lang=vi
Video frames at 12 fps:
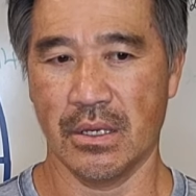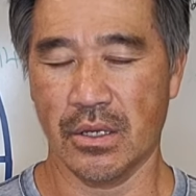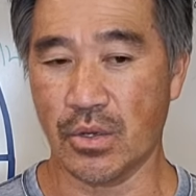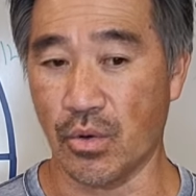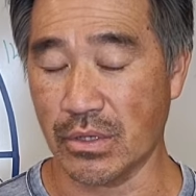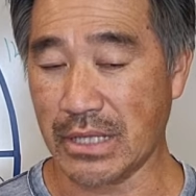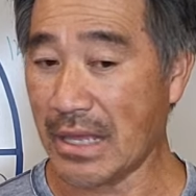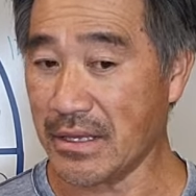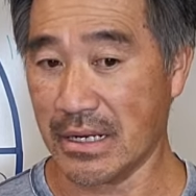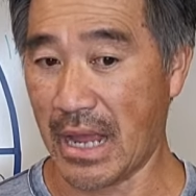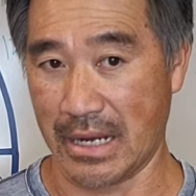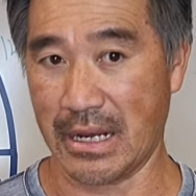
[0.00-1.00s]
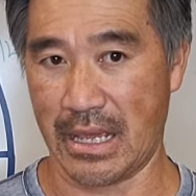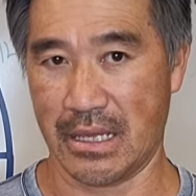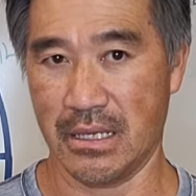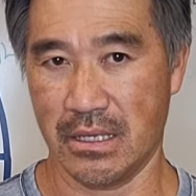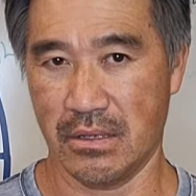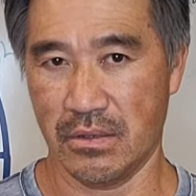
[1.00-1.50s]
của thế nhân hệ này
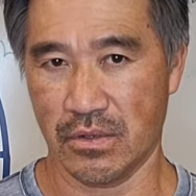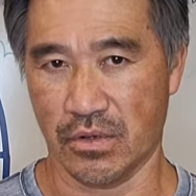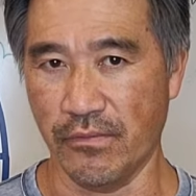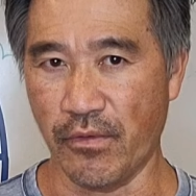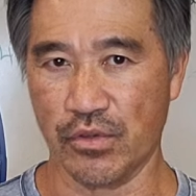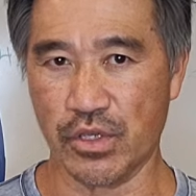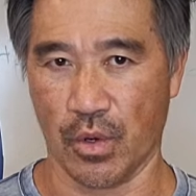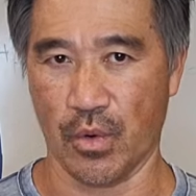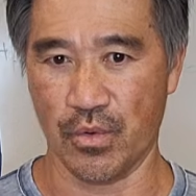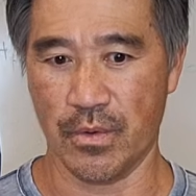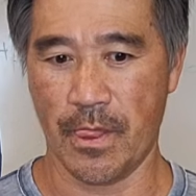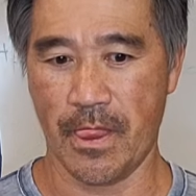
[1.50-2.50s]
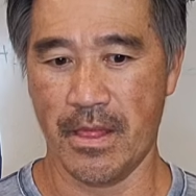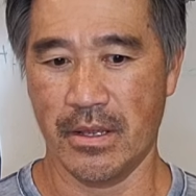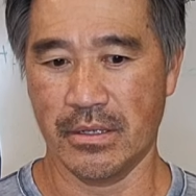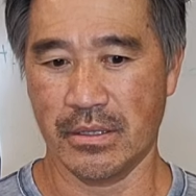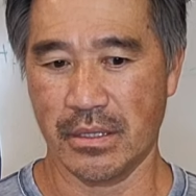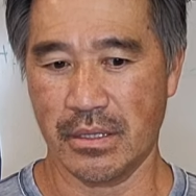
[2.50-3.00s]
của vũ trụ
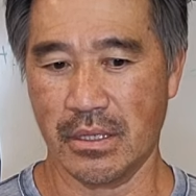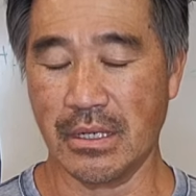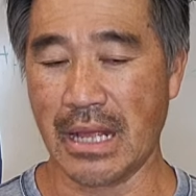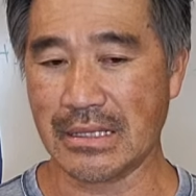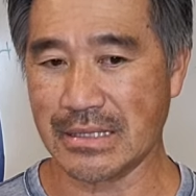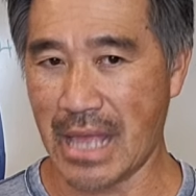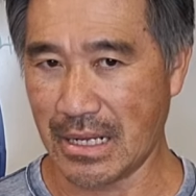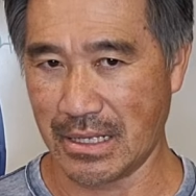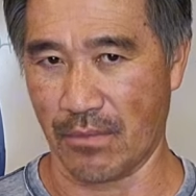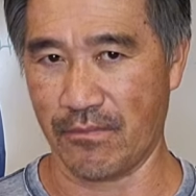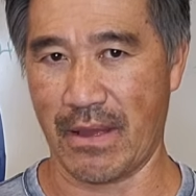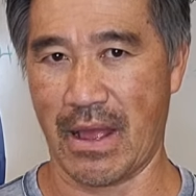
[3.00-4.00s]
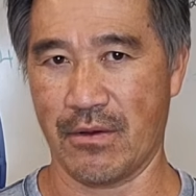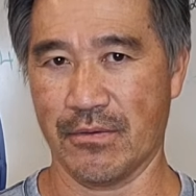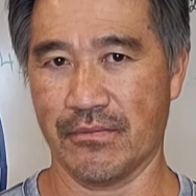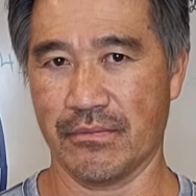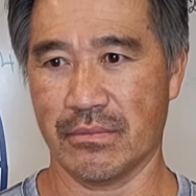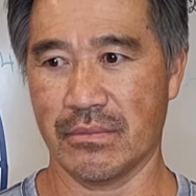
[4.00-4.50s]
nó đang tác động vào
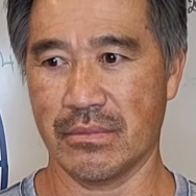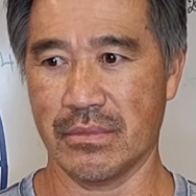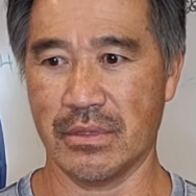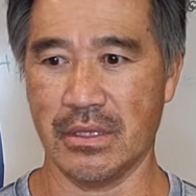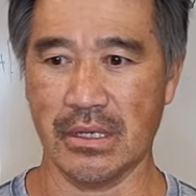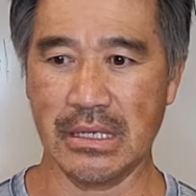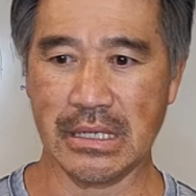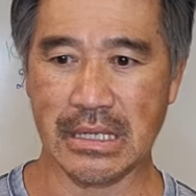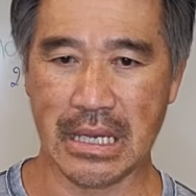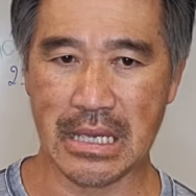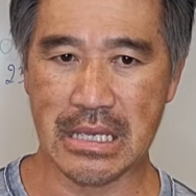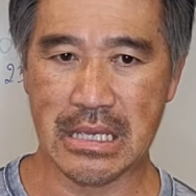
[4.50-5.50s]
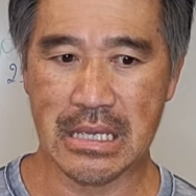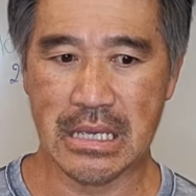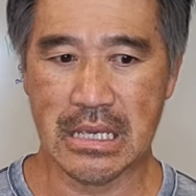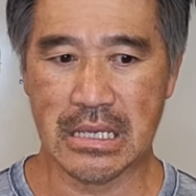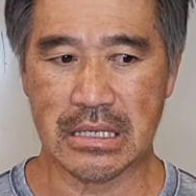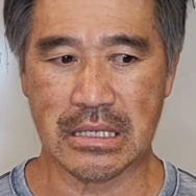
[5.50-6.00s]
những cái
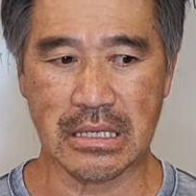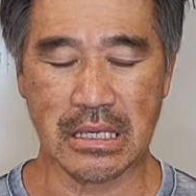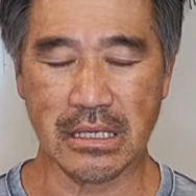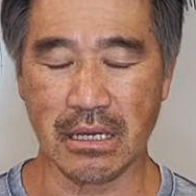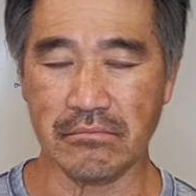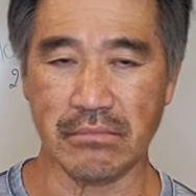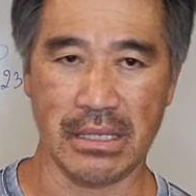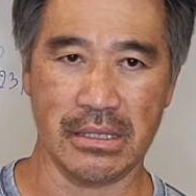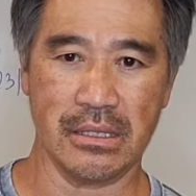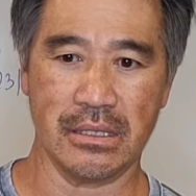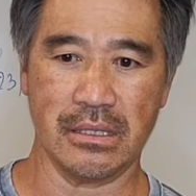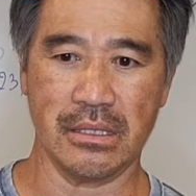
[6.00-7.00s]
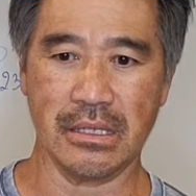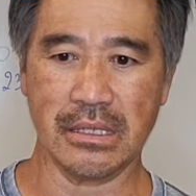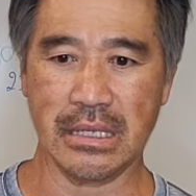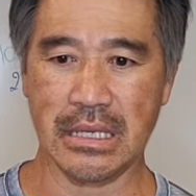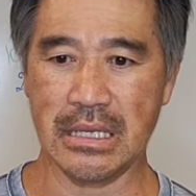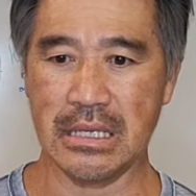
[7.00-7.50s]
những cái cơn bệnh những
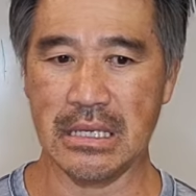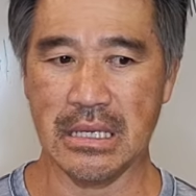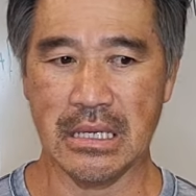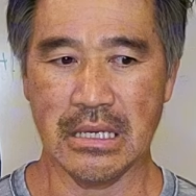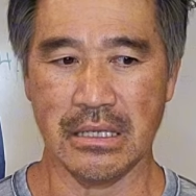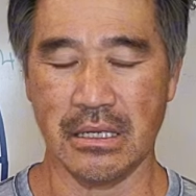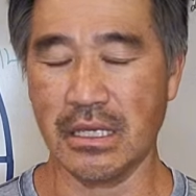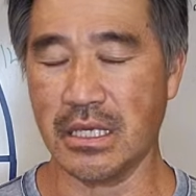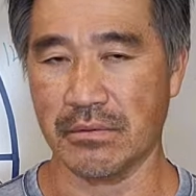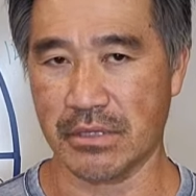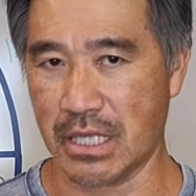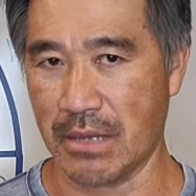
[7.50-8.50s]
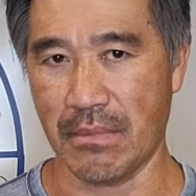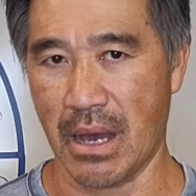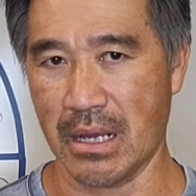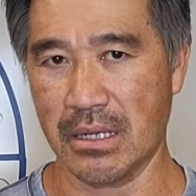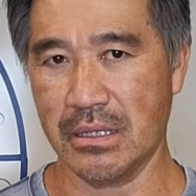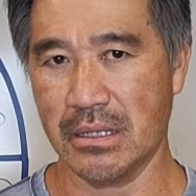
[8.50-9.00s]
cái những cái nghiệp tiềm
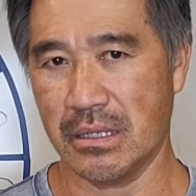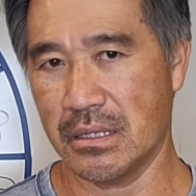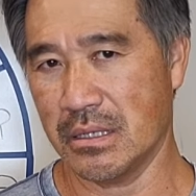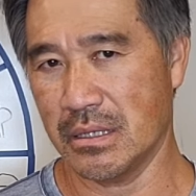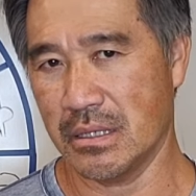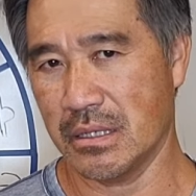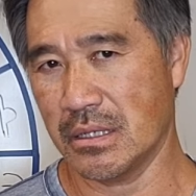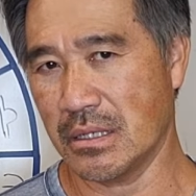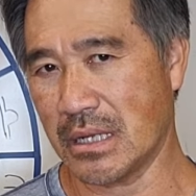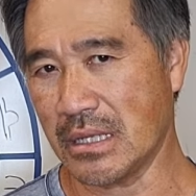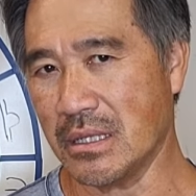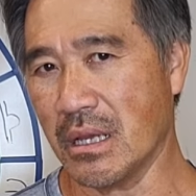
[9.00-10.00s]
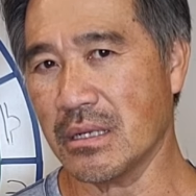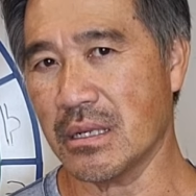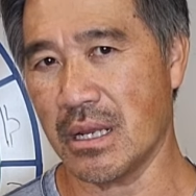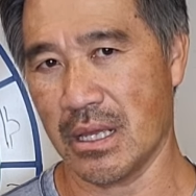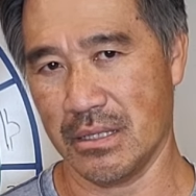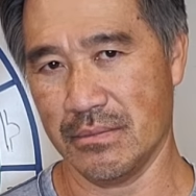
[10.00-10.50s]
ẩn đánh thức nó
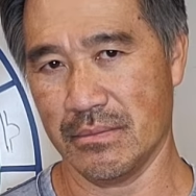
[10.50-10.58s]
lên